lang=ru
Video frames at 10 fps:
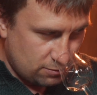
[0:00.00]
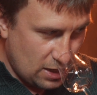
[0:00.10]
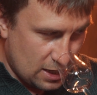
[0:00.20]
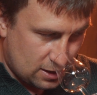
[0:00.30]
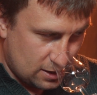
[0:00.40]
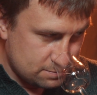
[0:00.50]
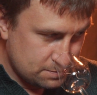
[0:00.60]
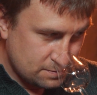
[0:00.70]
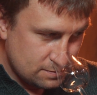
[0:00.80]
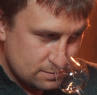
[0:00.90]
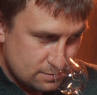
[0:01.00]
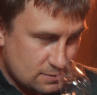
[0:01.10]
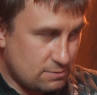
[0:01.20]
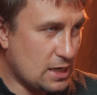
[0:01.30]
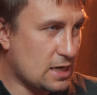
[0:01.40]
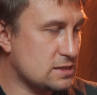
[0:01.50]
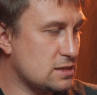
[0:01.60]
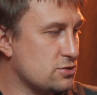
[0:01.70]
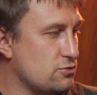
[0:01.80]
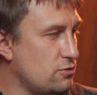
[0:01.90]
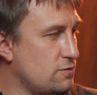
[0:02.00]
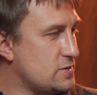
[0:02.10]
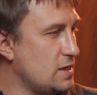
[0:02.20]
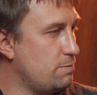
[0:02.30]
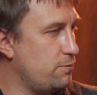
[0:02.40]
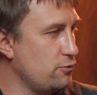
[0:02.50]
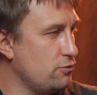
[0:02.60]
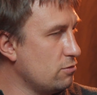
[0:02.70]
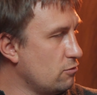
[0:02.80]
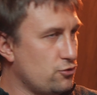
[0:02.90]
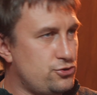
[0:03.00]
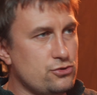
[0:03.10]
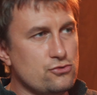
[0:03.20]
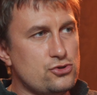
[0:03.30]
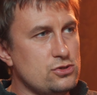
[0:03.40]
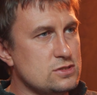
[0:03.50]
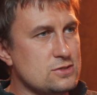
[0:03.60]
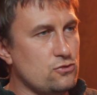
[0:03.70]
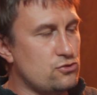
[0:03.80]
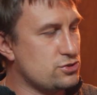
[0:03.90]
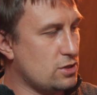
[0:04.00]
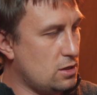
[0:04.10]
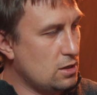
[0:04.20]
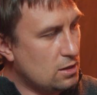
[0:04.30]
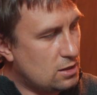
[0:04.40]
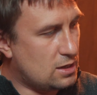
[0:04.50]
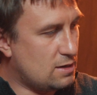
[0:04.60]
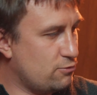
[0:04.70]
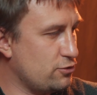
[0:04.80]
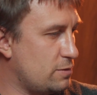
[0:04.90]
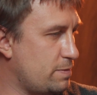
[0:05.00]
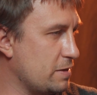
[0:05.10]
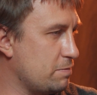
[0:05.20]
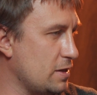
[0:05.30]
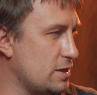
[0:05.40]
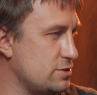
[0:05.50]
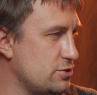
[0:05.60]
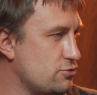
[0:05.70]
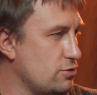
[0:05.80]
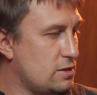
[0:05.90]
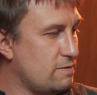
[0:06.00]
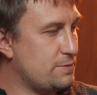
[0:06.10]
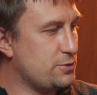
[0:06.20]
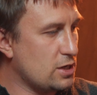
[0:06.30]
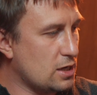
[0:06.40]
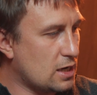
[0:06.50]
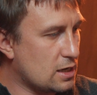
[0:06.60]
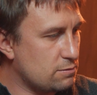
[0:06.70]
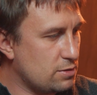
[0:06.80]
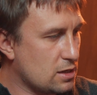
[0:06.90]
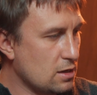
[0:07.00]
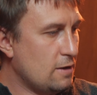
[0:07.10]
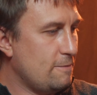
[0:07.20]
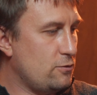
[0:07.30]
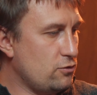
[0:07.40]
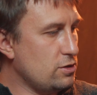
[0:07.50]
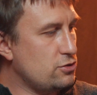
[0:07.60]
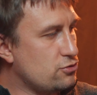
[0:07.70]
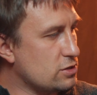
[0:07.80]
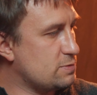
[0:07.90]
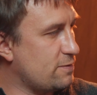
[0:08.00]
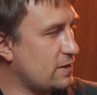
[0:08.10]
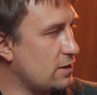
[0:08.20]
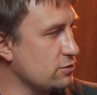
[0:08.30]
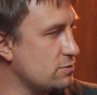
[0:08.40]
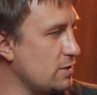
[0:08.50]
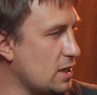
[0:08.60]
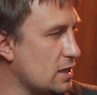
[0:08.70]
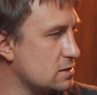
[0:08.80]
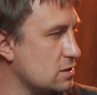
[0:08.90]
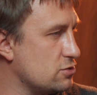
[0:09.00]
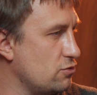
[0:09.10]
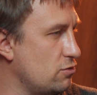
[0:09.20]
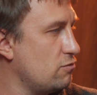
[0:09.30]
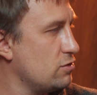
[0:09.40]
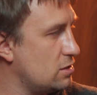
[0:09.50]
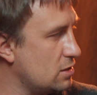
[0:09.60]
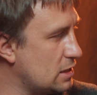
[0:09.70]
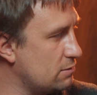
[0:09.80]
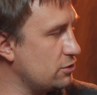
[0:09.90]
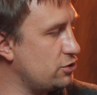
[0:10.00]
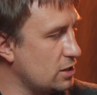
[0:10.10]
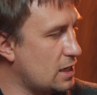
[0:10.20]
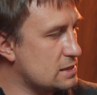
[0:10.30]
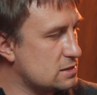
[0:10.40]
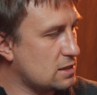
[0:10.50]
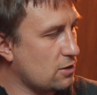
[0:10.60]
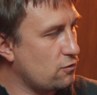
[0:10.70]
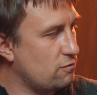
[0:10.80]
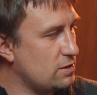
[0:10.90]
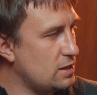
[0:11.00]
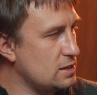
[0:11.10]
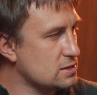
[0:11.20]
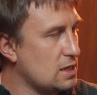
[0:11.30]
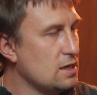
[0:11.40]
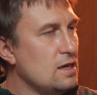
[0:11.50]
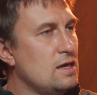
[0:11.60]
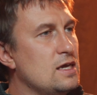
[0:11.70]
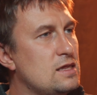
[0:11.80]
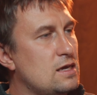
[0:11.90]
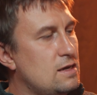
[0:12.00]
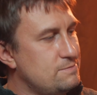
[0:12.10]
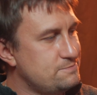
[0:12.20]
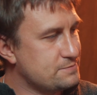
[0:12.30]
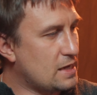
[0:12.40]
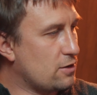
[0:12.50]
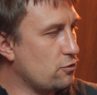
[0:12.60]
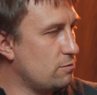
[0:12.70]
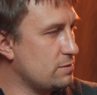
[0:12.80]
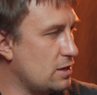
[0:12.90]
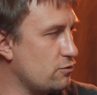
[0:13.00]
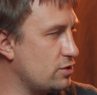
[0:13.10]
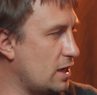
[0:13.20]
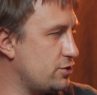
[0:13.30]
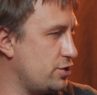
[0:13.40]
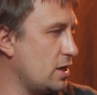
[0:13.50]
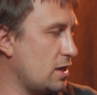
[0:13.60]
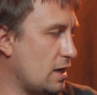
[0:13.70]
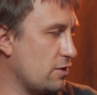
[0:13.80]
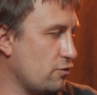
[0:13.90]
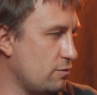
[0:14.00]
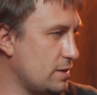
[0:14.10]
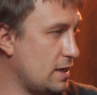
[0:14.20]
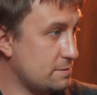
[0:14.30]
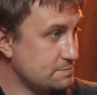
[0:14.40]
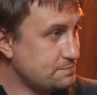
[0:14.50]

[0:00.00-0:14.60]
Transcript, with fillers: мягко. Мне кажется, что вслепую очень-очень сложно будет предположить, что это вообще артбек. Ну и еще раз повторюсь, мне кажется, что вот начинать с такого релиза это огромная удача, огромная